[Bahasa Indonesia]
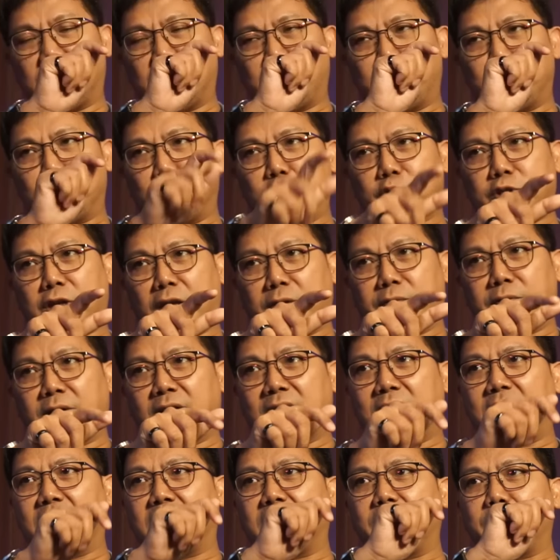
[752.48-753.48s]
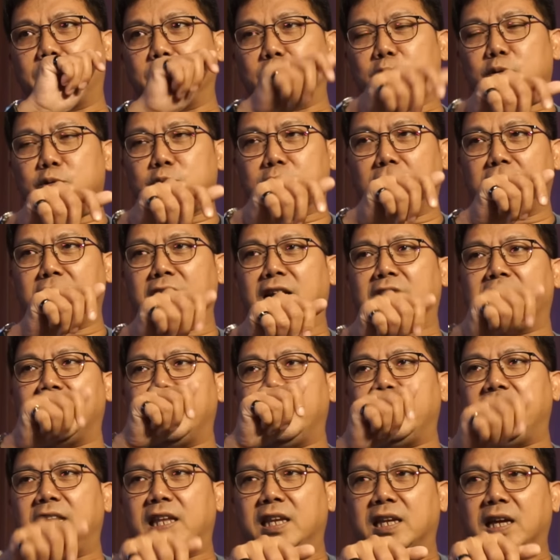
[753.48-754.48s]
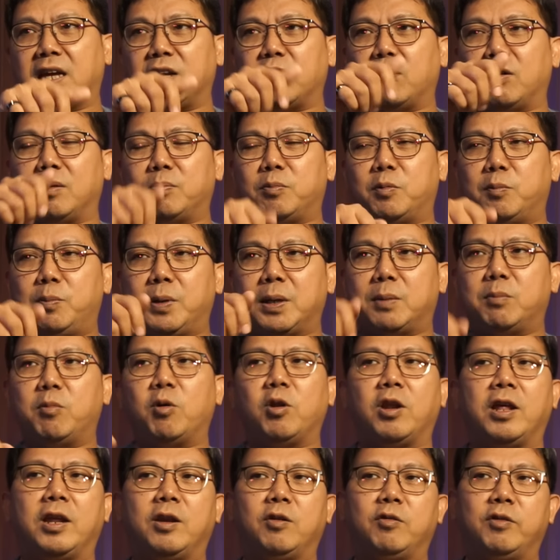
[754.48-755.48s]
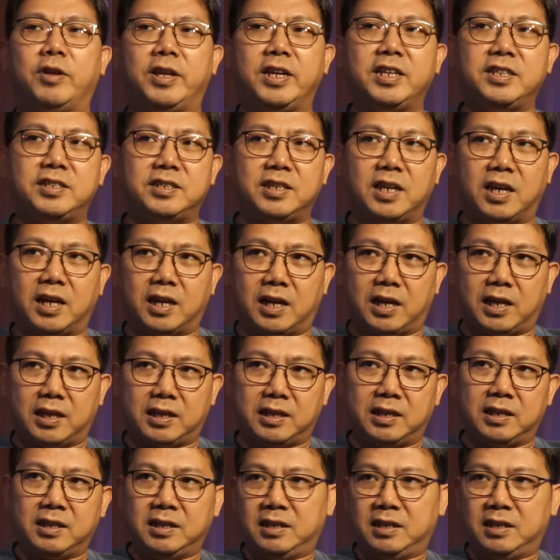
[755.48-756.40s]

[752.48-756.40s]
keputusan VAR adalah keputusan yang diinginkan oleh publik bola Indonesia kan.